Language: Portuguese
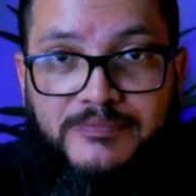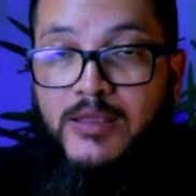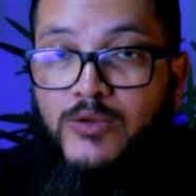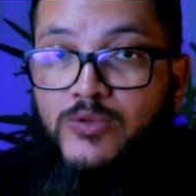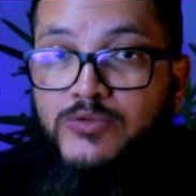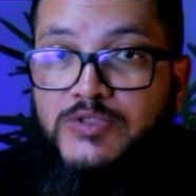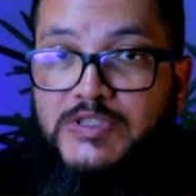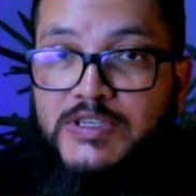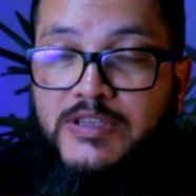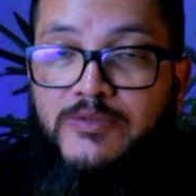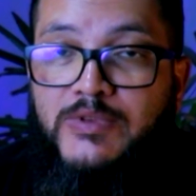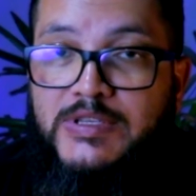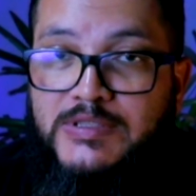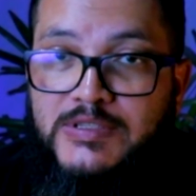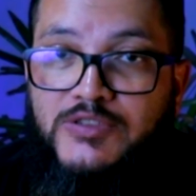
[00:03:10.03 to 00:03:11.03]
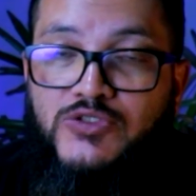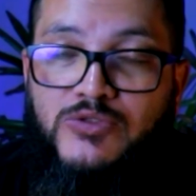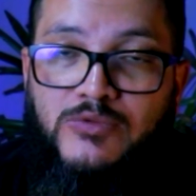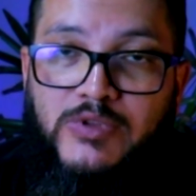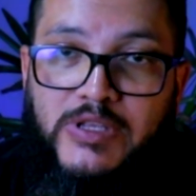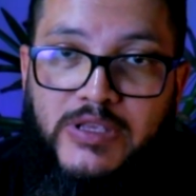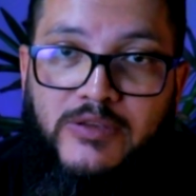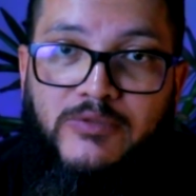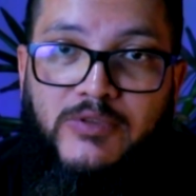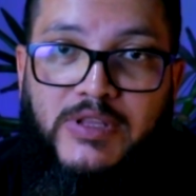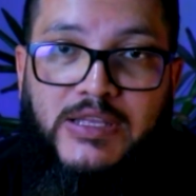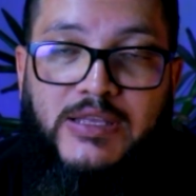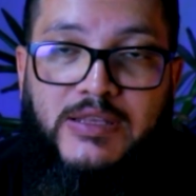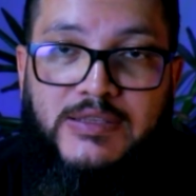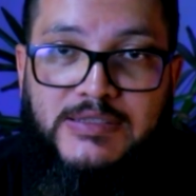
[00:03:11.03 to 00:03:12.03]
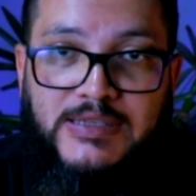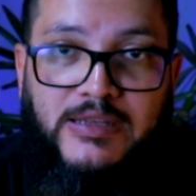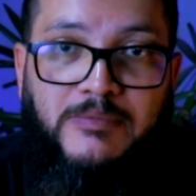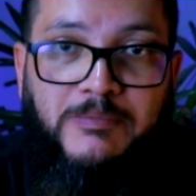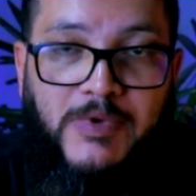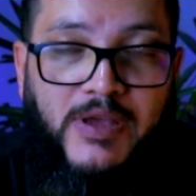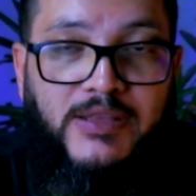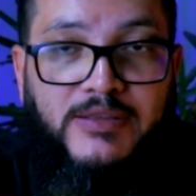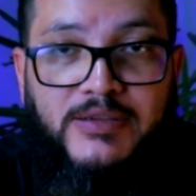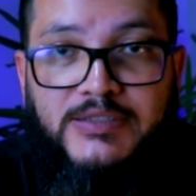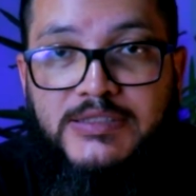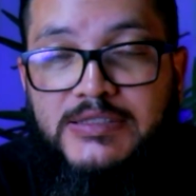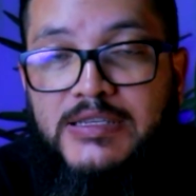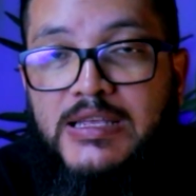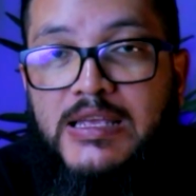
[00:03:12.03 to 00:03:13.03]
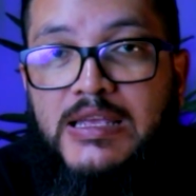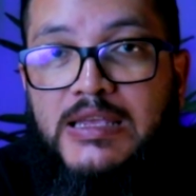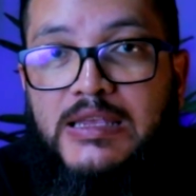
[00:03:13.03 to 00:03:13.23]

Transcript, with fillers: Inclusive, existe um livro, né, Design Patterns,